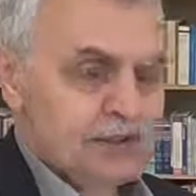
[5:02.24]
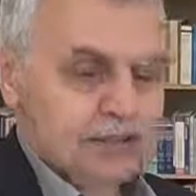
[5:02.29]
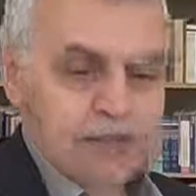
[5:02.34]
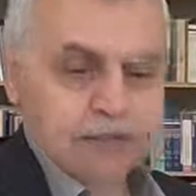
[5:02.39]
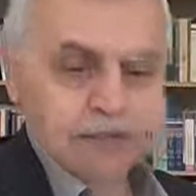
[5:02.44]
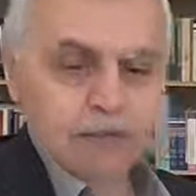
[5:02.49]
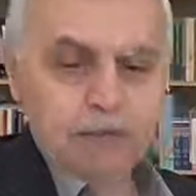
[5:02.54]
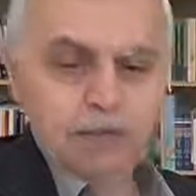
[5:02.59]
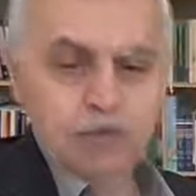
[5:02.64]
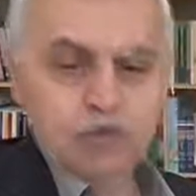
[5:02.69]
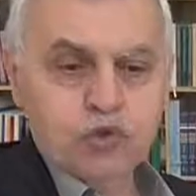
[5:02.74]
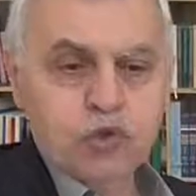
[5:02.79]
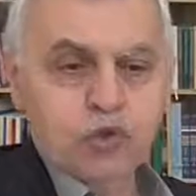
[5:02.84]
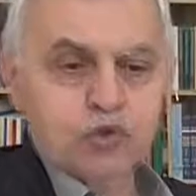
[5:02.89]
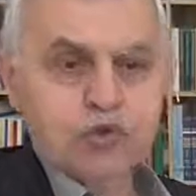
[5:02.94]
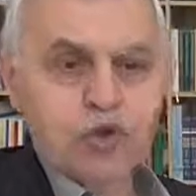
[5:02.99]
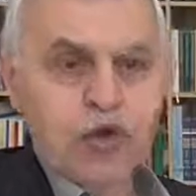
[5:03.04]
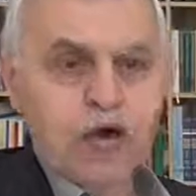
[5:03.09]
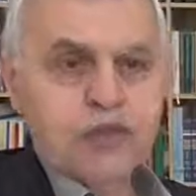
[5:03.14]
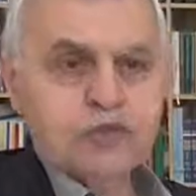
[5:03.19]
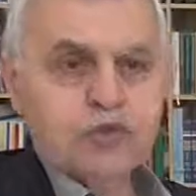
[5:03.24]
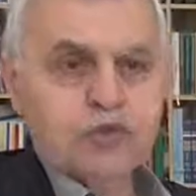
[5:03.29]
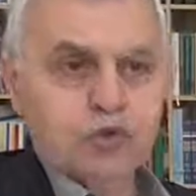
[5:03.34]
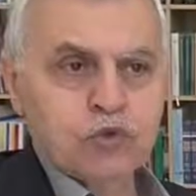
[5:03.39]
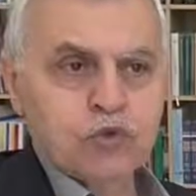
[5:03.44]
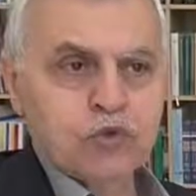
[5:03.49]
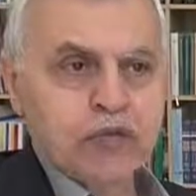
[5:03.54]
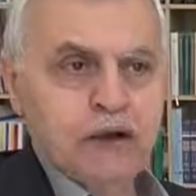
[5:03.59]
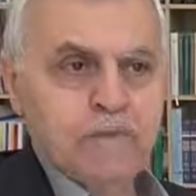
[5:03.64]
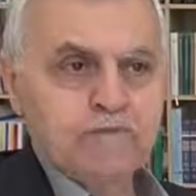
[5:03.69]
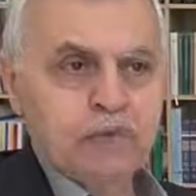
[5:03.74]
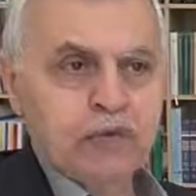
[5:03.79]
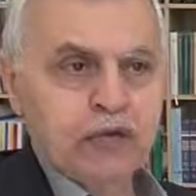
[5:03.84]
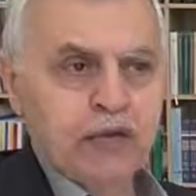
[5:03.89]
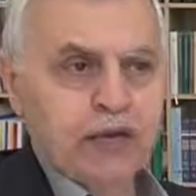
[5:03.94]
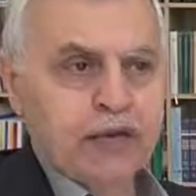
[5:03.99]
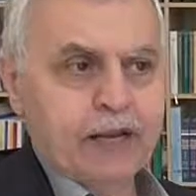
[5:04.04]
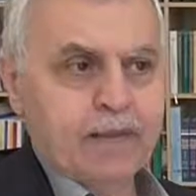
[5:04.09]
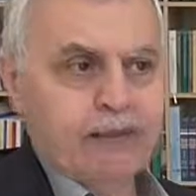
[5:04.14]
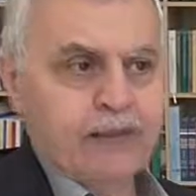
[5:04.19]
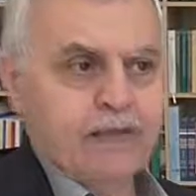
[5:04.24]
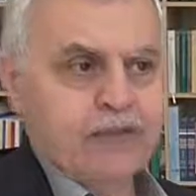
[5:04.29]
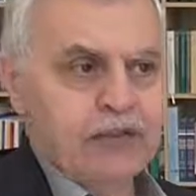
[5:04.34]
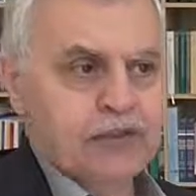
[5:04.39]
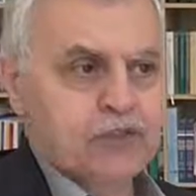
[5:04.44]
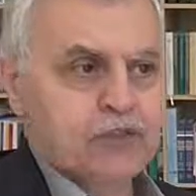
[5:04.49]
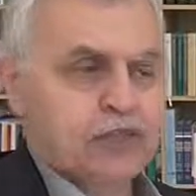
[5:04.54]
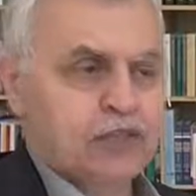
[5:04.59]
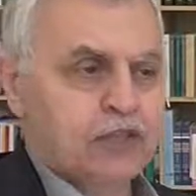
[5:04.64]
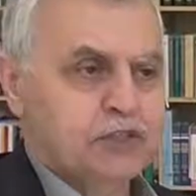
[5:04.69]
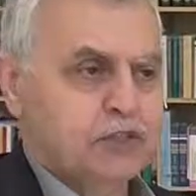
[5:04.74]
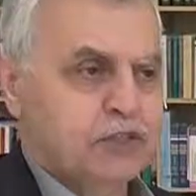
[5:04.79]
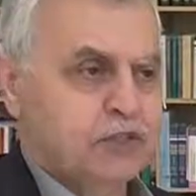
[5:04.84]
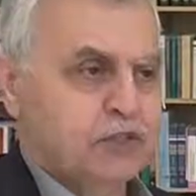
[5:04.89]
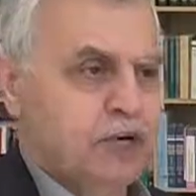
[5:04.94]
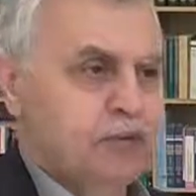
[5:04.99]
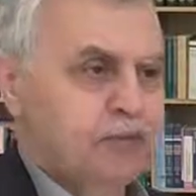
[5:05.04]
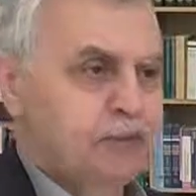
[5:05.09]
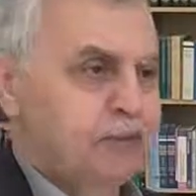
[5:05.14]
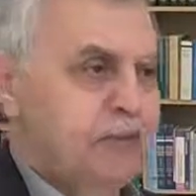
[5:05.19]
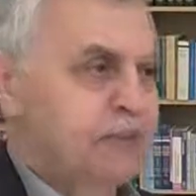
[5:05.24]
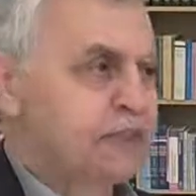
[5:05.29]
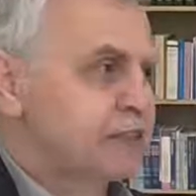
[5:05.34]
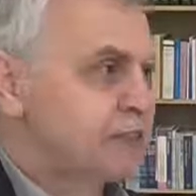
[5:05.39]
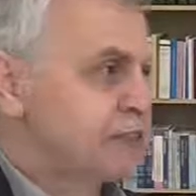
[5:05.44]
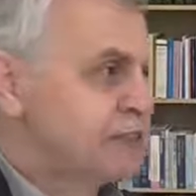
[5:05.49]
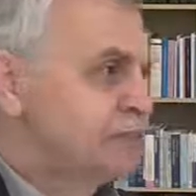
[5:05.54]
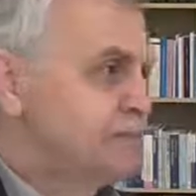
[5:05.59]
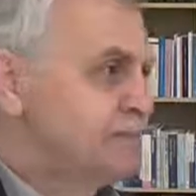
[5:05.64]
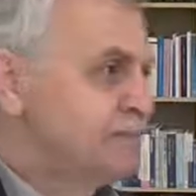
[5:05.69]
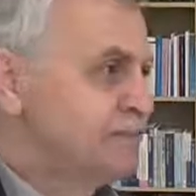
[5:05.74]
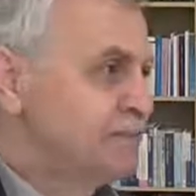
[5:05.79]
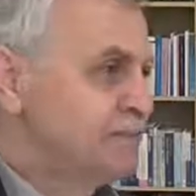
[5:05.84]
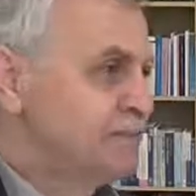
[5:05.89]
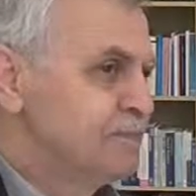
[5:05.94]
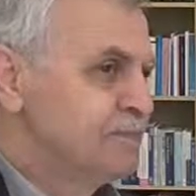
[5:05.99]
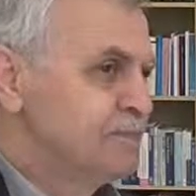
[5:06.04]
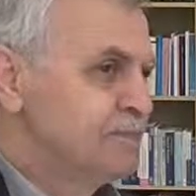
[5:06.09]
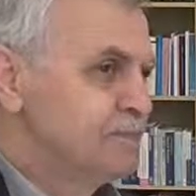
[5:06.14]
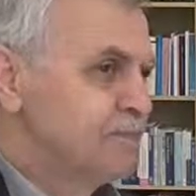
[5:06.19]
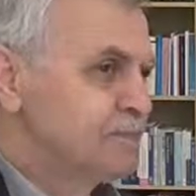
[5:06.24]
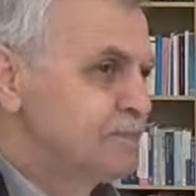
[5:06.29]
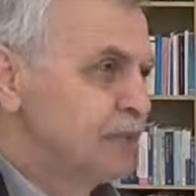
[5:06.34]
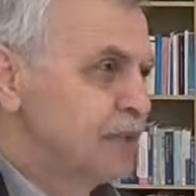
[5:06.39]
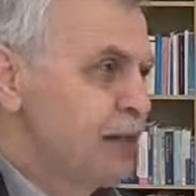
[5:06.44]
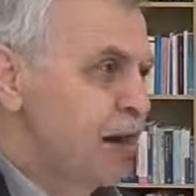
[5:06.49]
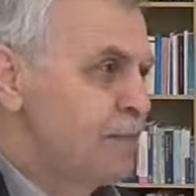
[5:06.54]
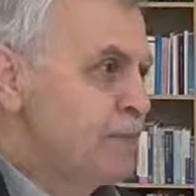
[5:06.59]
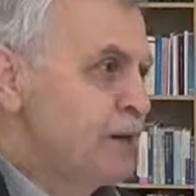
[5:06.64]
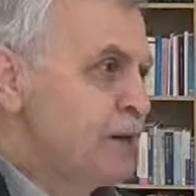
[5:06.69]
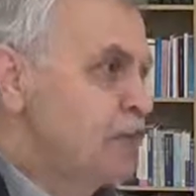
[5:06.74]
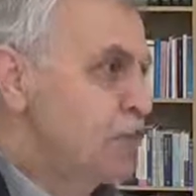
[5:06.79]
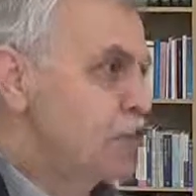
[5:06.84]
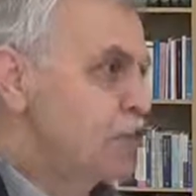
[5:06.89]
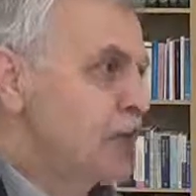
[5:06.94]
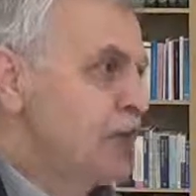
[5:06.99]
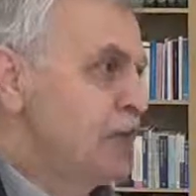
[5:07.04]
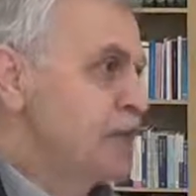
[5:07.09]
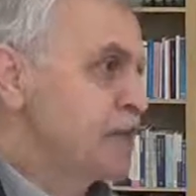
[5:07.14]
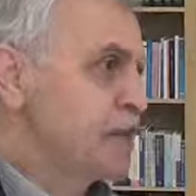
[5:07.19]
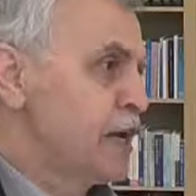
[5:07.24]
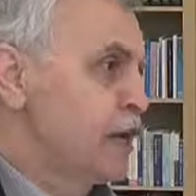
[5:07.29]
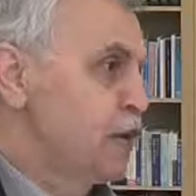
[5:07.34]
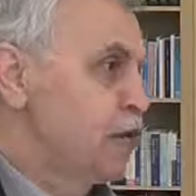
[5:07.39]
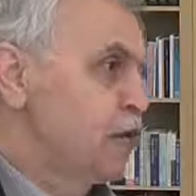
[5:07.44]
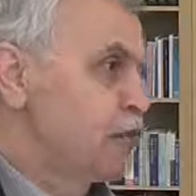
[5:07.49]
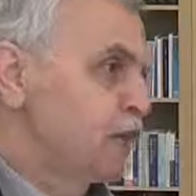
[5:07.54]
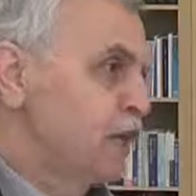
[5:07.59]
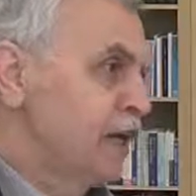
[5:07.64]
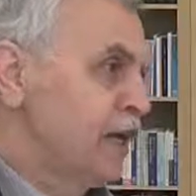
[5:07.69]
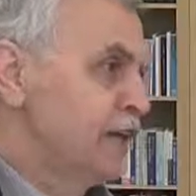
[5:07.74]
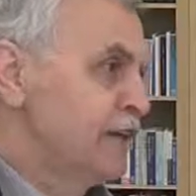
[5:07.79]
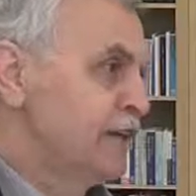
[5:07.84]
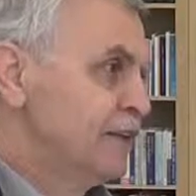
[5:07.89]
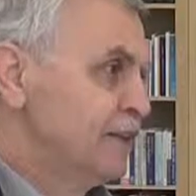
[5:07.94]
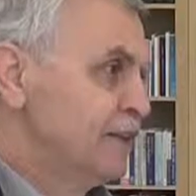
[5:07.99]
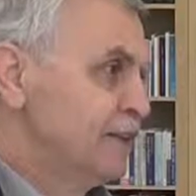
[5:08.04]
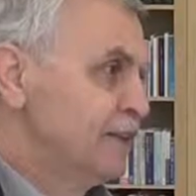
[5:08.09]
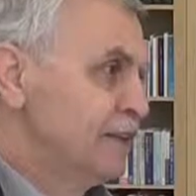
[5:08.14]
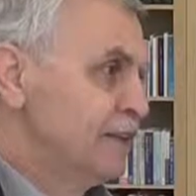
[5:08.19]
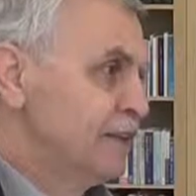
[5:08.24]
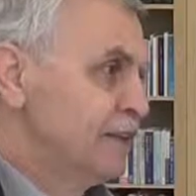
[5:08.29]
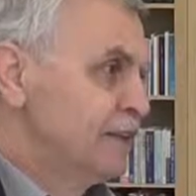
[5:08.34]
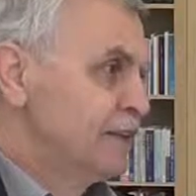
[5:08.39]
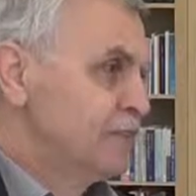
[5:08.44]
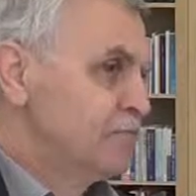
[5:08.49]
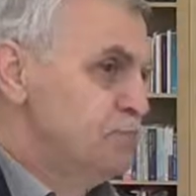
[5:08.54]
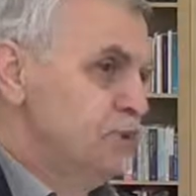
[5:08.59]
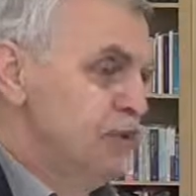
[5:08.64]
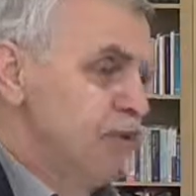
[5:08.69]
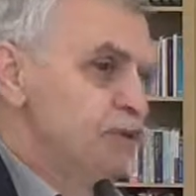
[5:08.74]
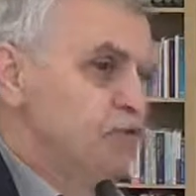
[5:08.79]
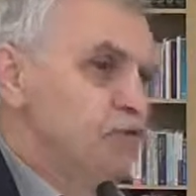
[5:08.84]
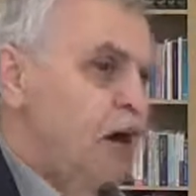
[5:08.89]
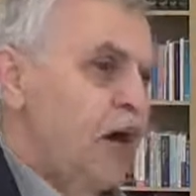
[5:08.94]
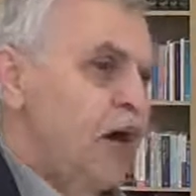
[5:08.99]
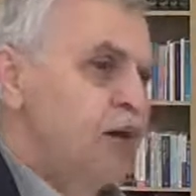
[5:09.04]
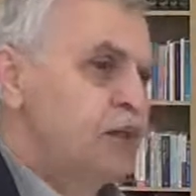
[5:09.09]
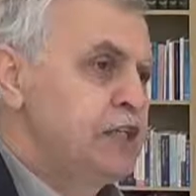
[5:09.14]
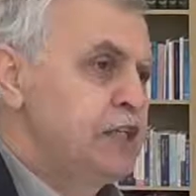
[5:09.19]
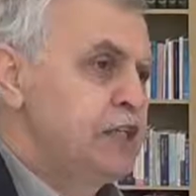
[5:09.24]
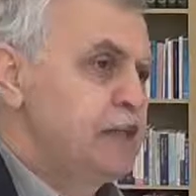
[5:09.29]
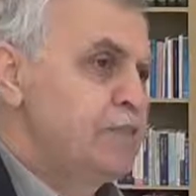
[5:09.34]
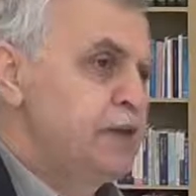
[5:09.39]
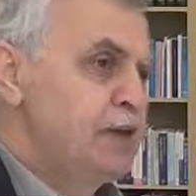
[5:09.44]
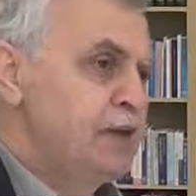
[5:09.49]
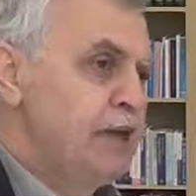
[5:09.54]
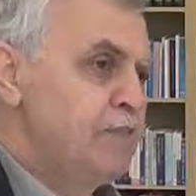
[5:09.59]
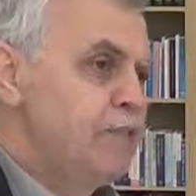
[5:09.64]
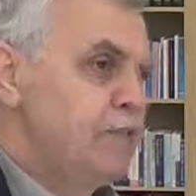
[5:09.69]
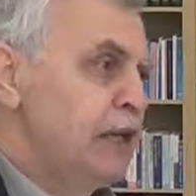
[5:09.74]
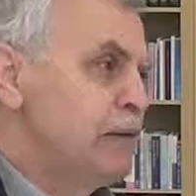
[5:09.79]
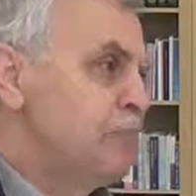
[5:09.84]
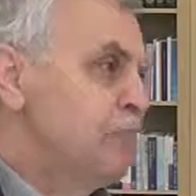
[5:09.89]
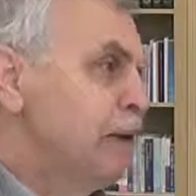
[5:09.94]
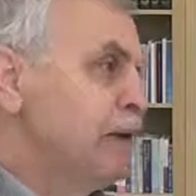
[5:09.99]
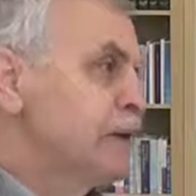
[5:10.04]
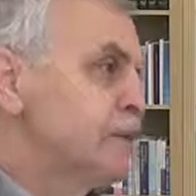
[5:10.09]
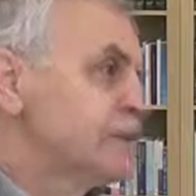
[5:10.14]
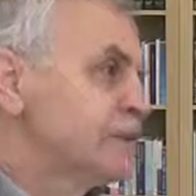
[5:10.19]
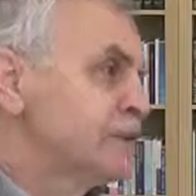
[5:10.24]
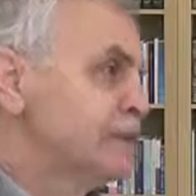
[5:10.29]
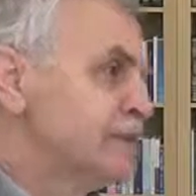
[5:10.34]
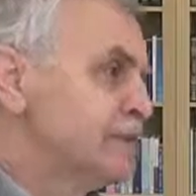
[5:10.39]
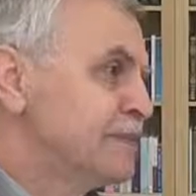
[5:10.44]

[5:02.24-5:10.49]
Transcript: Şimdi bir çocuğa sorsam bir arabanın nasıl çalışacağını bilir. Ama 150 sene önce bir dahi bile bilmez.